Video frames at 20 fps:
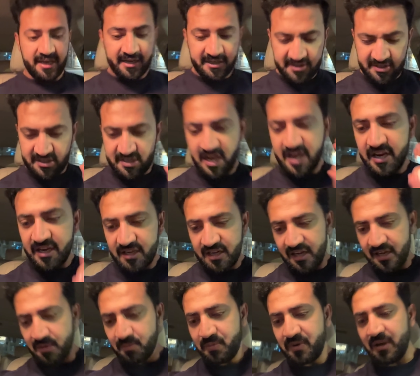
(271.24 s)
एक सही
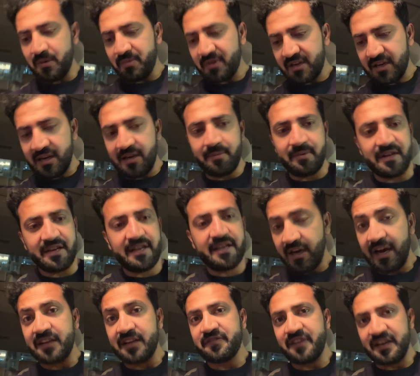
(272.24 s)
टाइम पे हमें काम आना है
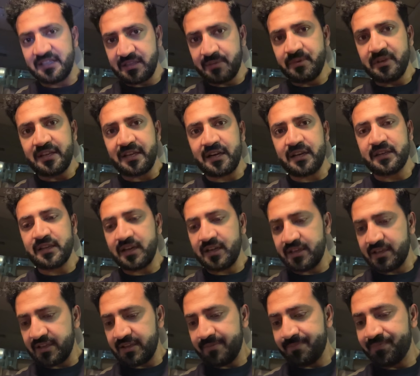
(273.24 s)
आज वैसे भी ताक
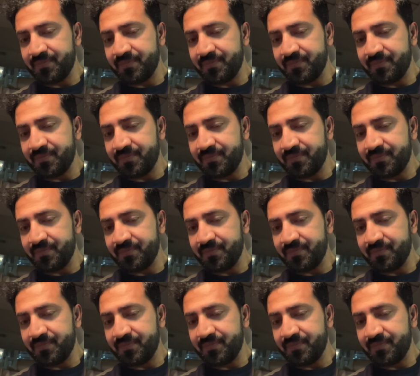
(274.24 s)
रात है